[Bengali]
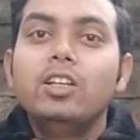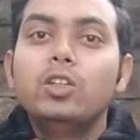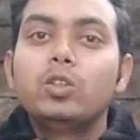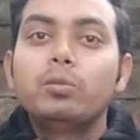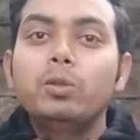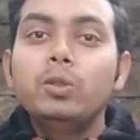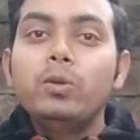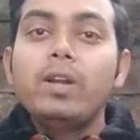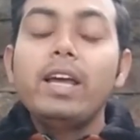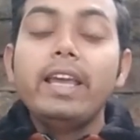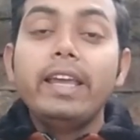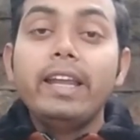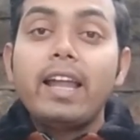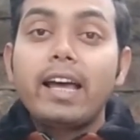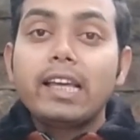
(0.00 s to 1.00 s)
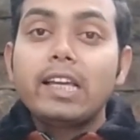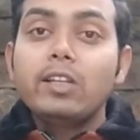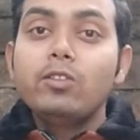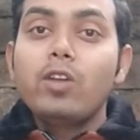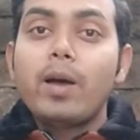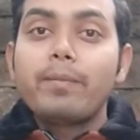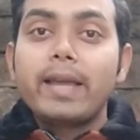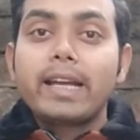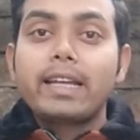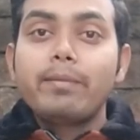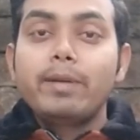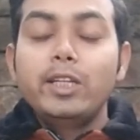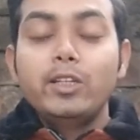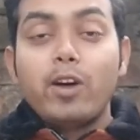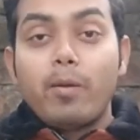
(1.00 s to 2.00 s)
তো বন্ধুরা এর আগে কিন্তু আমি একটা
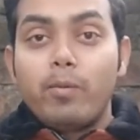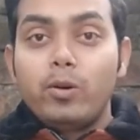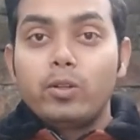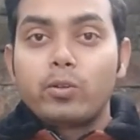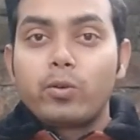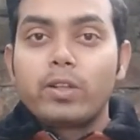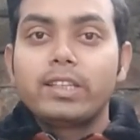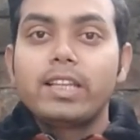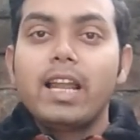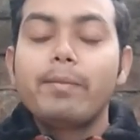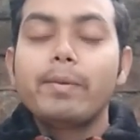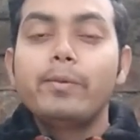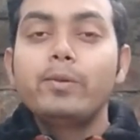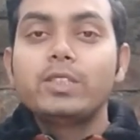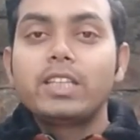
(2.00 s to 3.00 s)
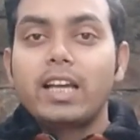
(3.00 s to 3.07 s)
ভিডিও আপলোড করেছিলাম এবং